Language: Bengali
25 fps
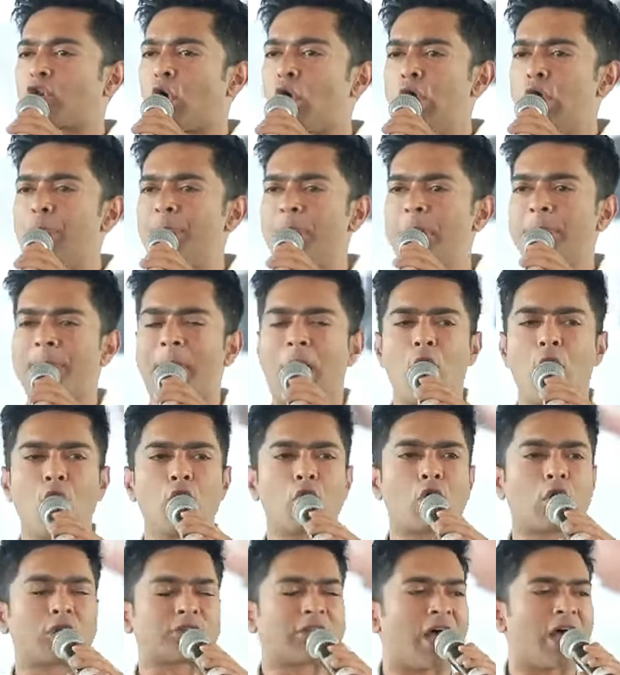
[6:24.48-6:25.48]

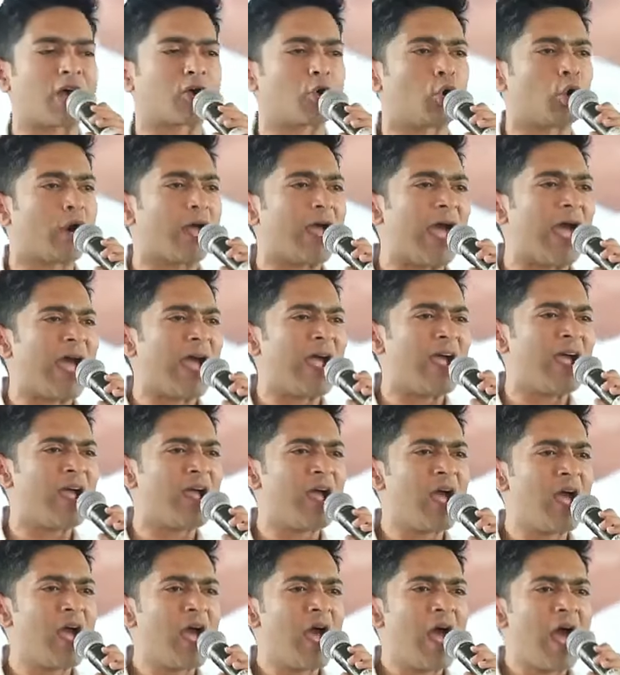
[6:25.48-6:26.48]
তল্পিবাহকতা করে
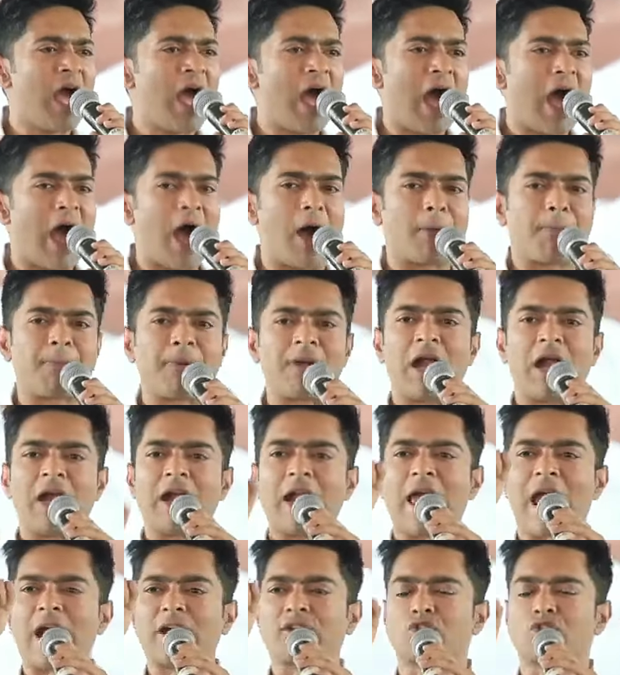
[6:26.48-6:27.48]

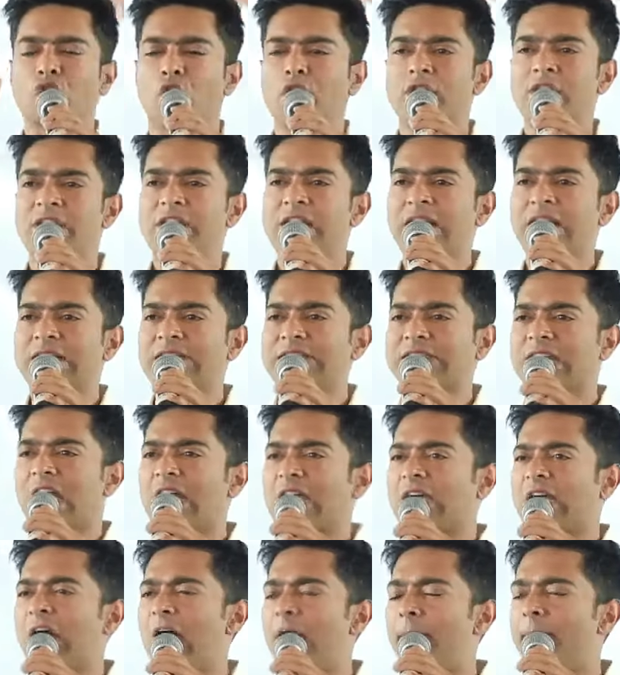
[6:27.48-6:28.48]
আপনার একশো দিনের
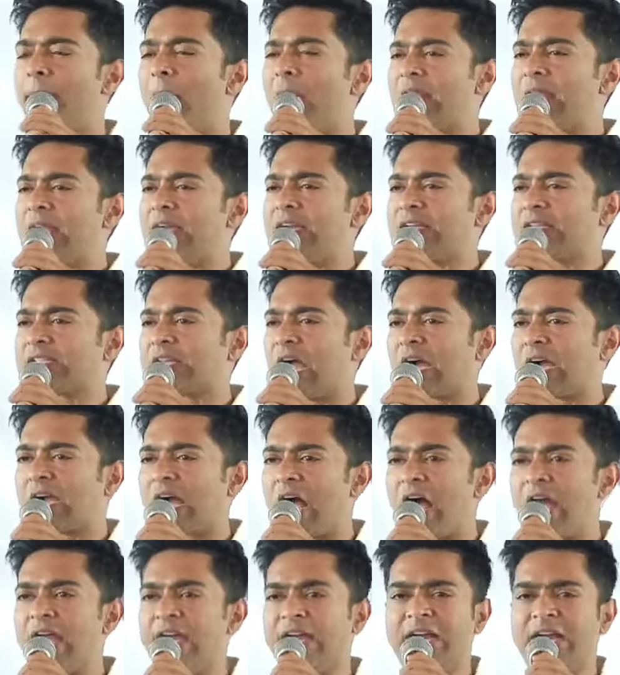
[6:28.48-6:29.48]
টাকা বাড়ির
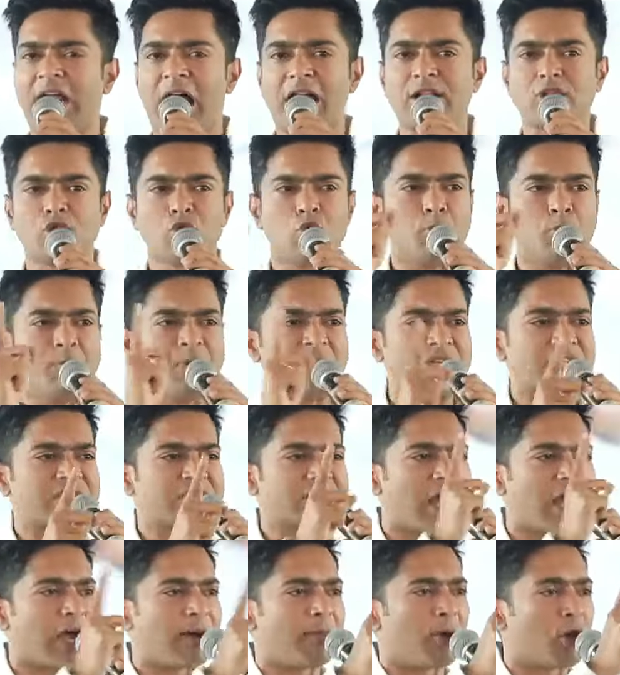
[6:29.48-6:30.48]
টাকায় রাজু
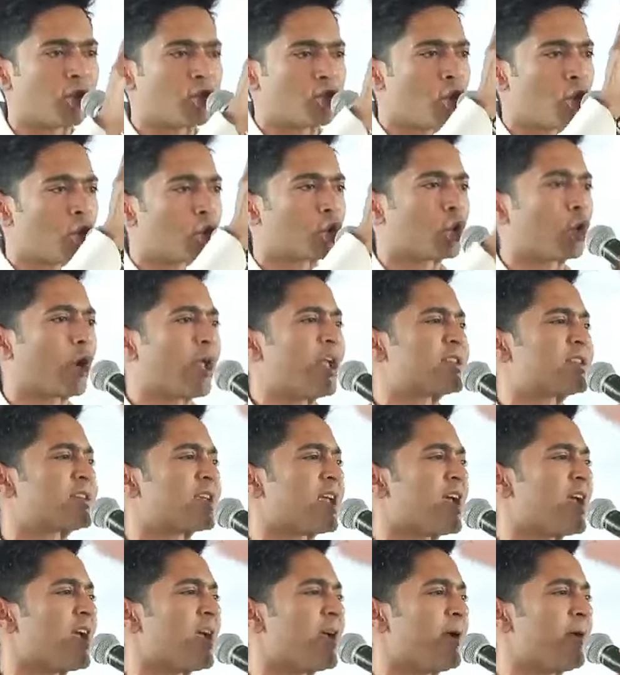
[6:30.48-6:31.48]
বিস্তা বন্ধ
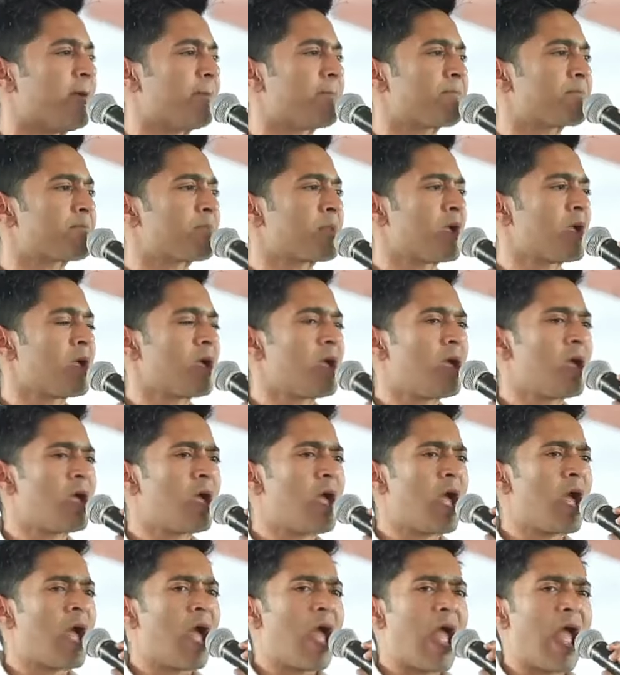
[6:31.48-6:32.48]
করেছে
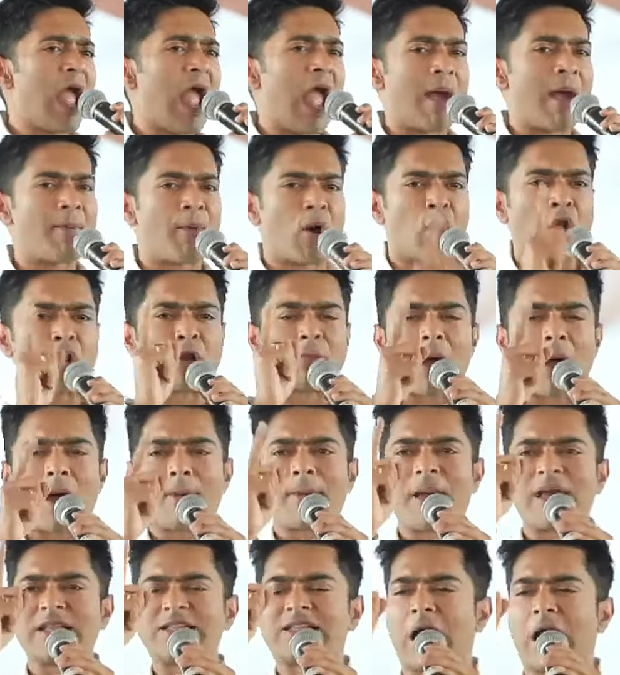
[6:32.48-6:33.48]

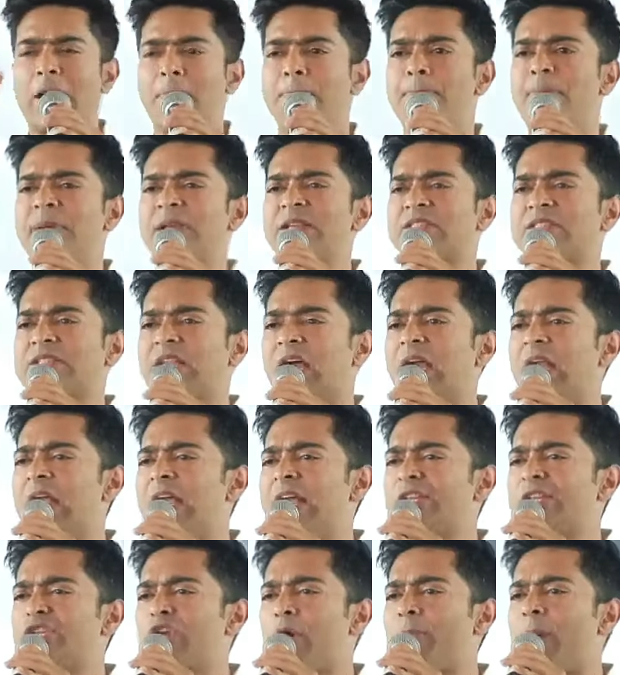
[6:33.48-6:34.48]
এমনভাবে ২৬
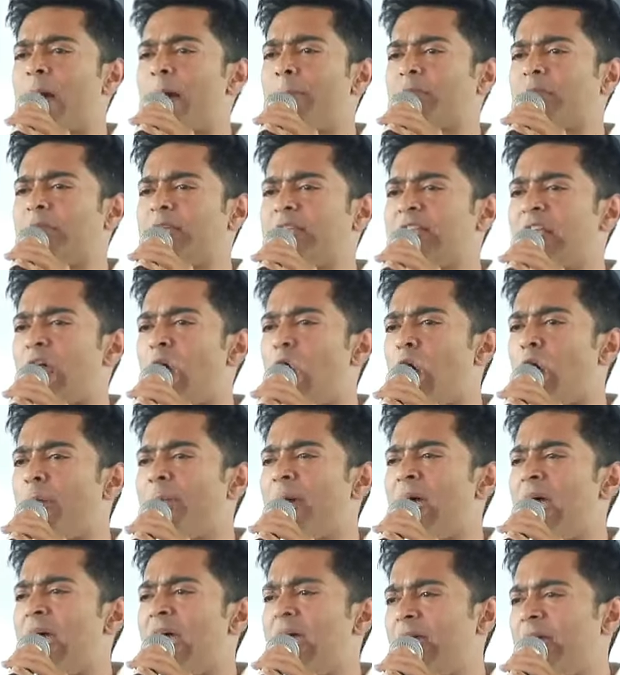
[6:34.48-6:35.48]
তারিখ জবাব দিতে
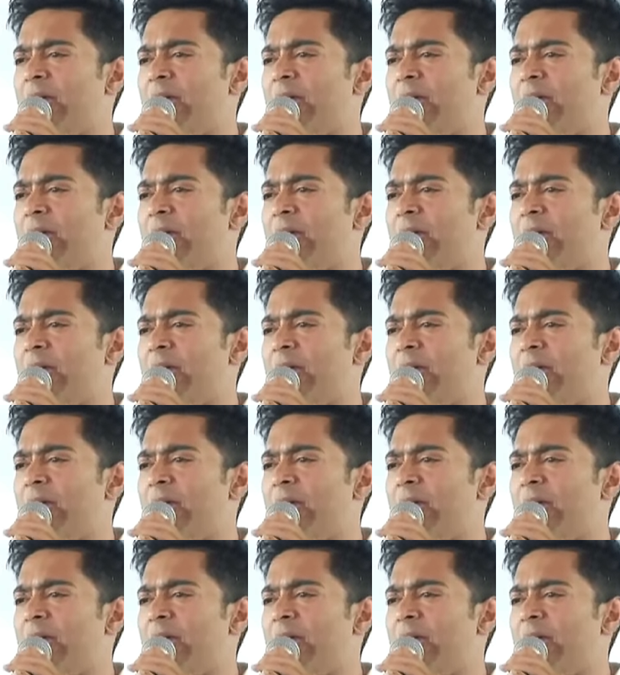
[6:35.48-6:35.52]
হবে